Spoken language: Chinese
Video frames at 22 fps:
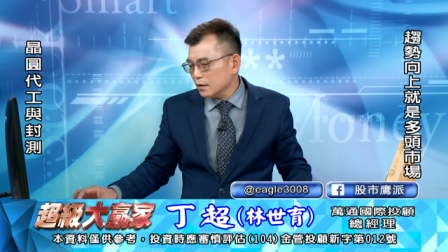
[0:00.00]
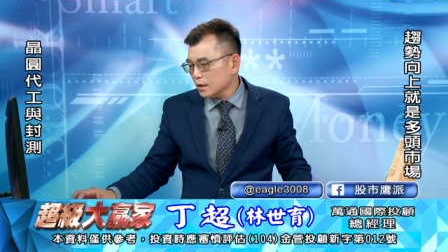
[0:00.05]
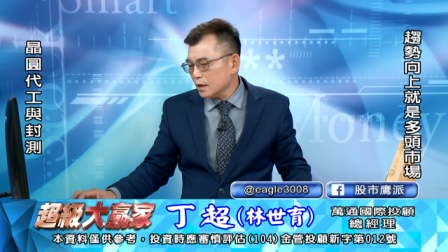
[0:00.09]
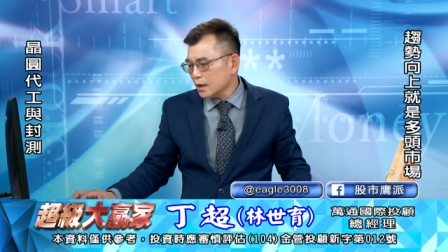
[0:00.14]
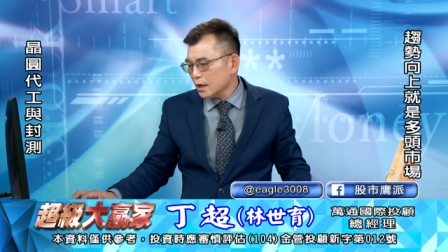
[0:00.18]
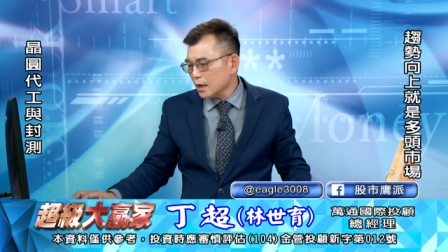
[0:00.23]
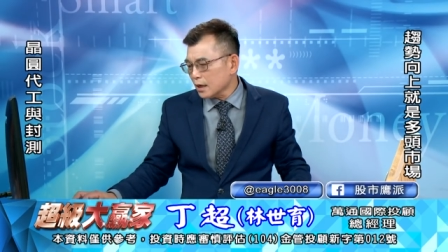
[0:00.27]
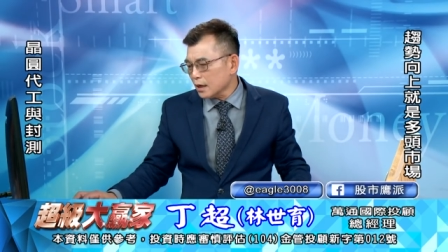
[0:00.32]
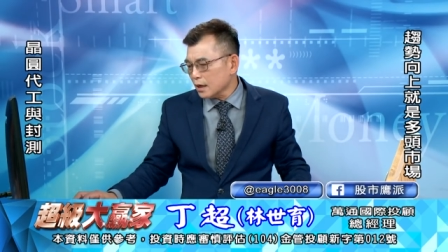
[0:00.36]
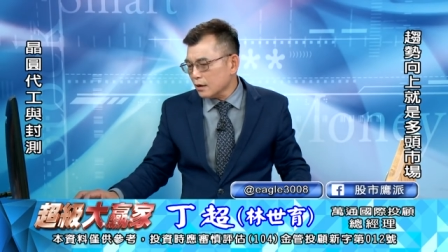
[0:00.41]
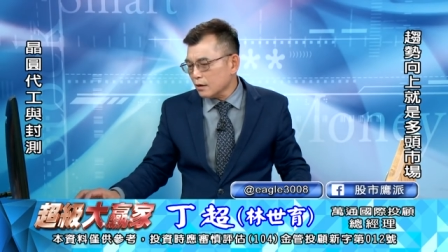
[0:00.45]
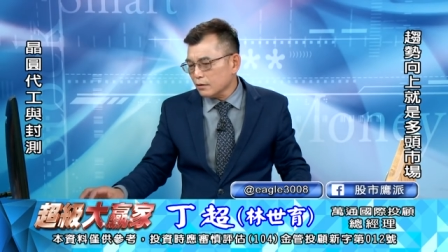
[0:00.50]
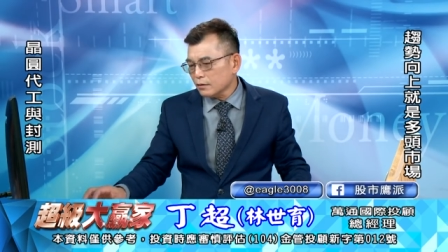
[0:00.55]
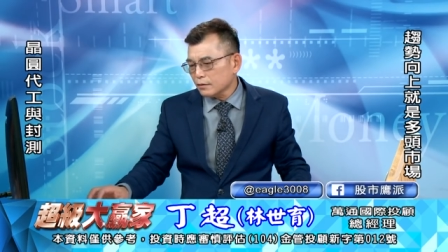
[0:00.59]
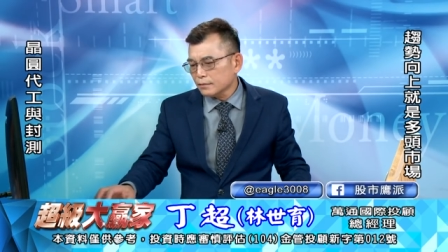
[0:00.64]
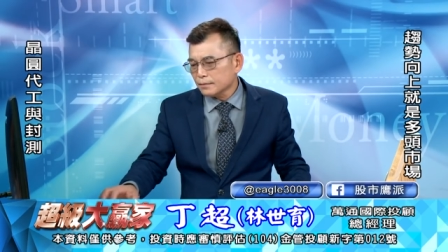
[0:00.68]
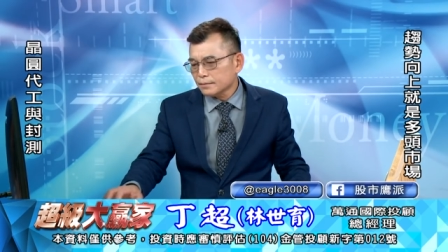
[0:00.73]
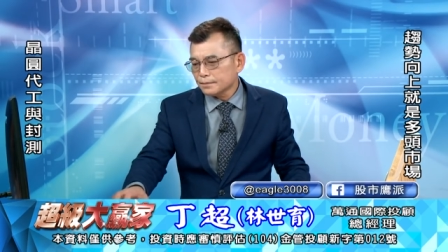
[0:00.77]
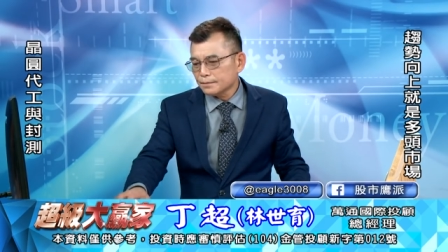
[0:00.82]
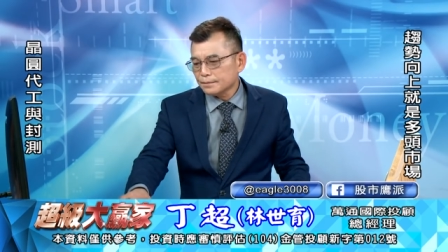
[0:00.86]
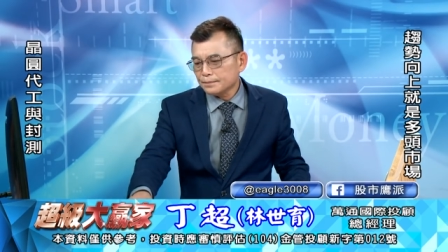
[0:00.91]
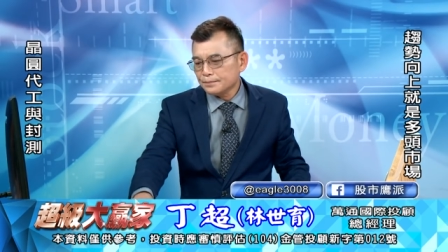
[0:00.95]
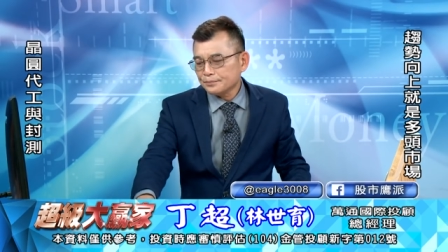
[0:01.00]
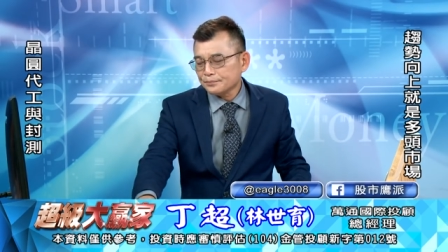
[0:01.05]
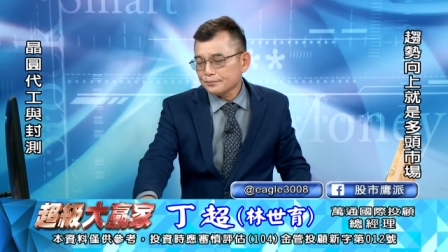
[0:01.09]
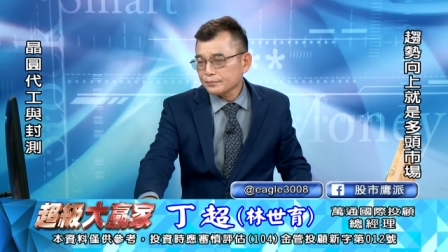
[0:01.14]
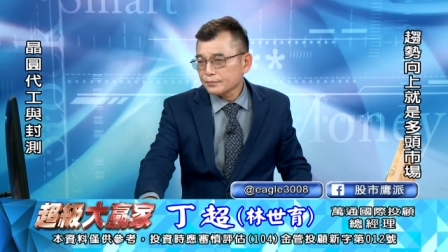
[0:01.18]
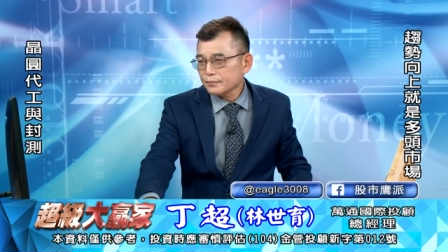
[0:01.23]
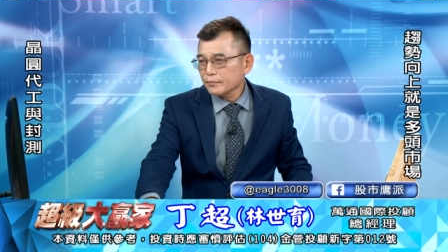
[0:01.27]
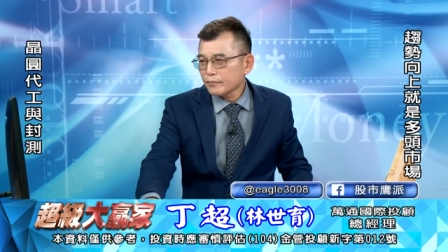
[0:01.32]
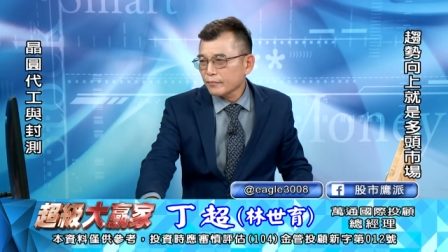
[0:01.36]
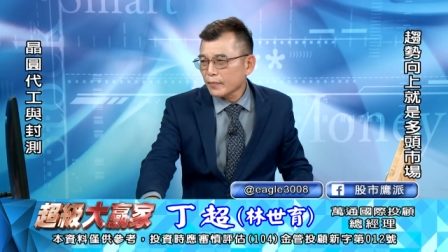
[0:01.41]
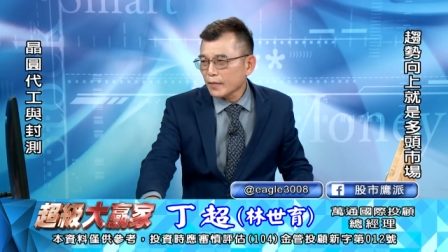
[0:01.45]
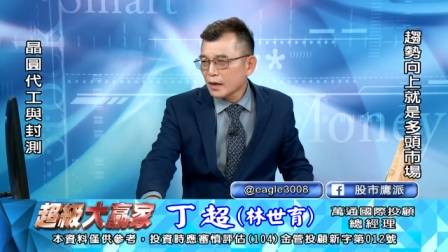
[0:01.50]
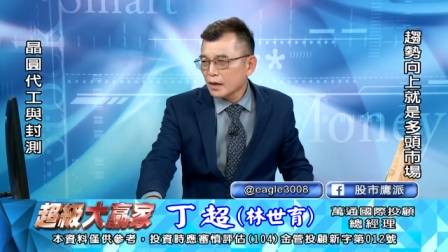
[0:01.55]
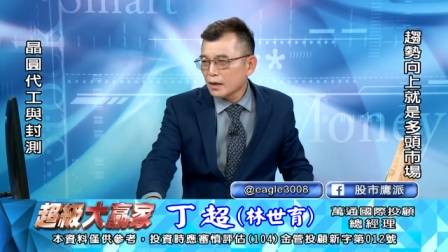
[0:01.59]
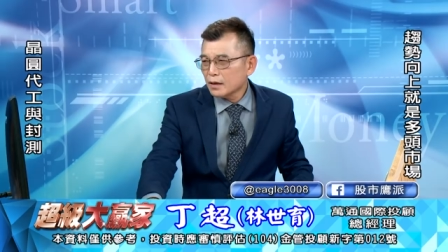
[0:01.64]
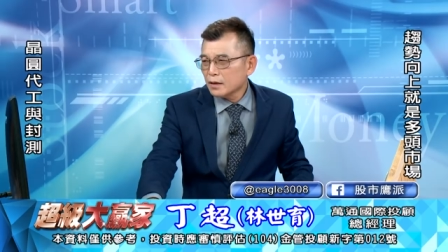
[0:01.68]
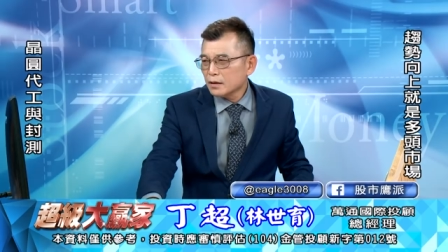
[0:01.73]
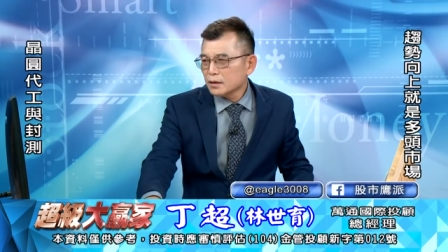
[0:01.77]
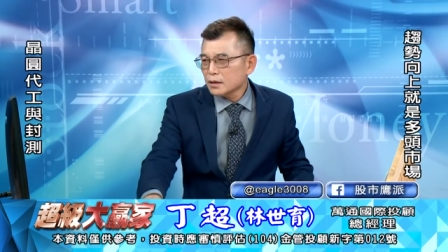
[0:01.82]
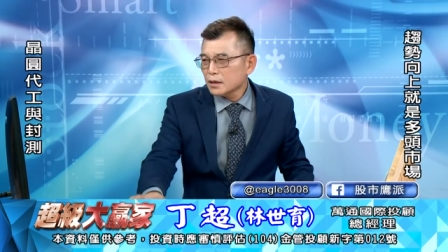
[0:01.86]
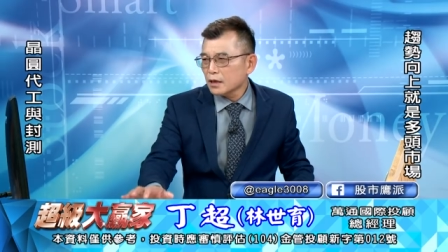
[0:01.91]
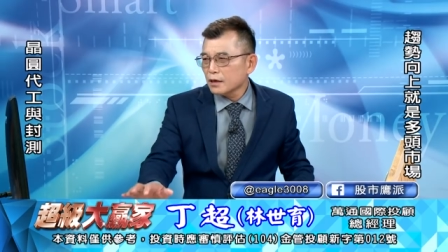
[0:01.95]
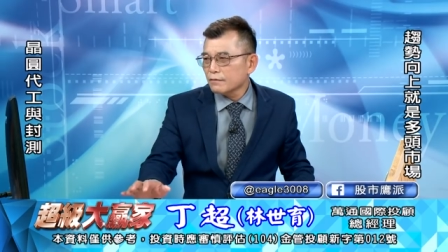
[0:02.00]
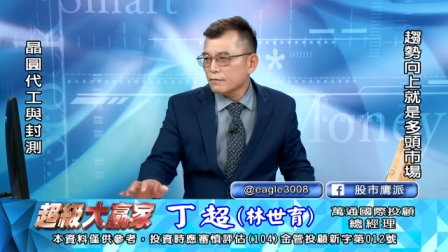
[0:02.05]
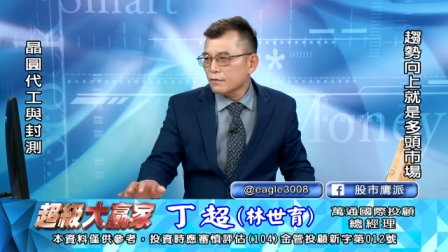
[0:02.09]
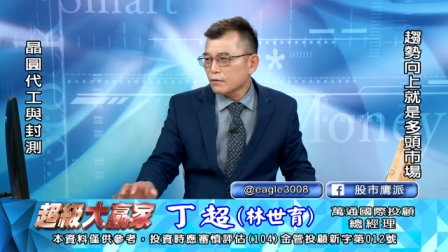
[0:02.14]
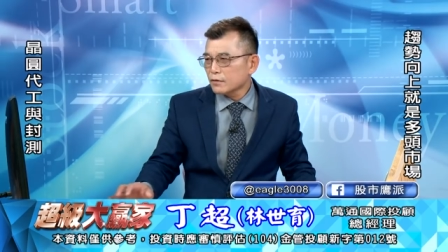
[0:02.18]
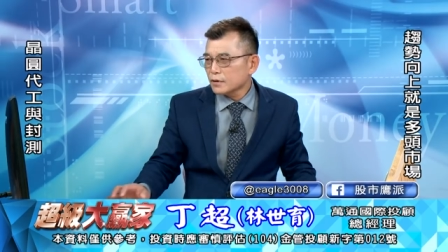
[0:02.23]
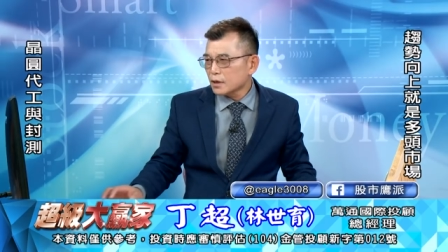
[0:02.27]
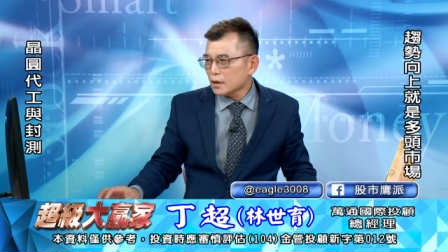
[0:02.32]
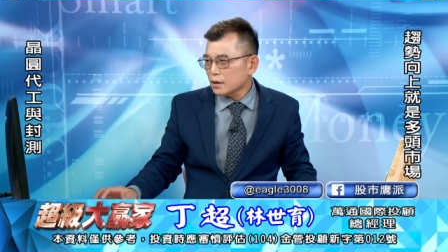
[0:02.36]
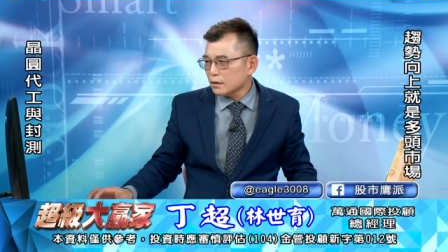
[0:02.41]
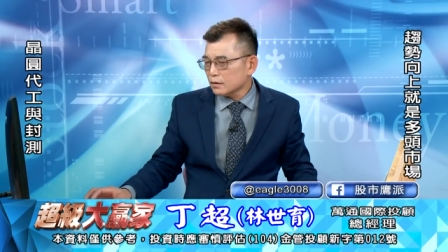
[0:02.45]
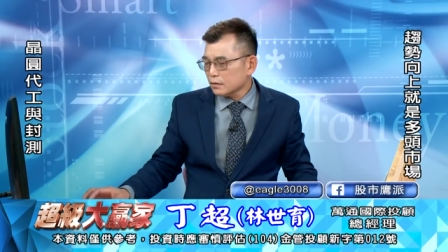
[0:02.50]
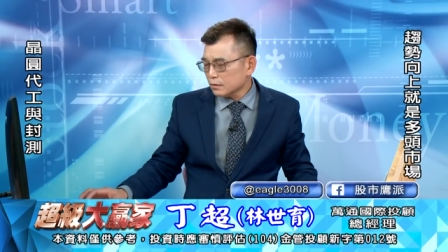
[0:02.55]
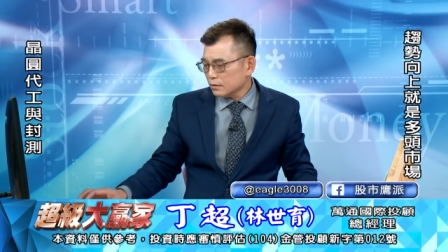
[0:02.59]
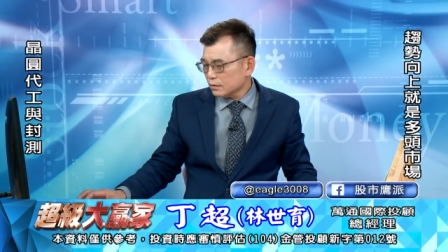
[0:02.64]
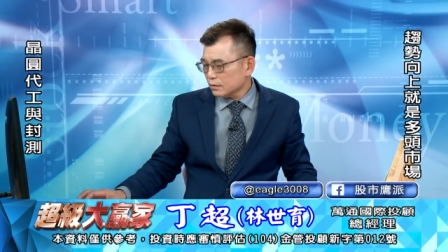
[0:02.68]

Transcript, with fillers: 你看看哦，晶圆封测，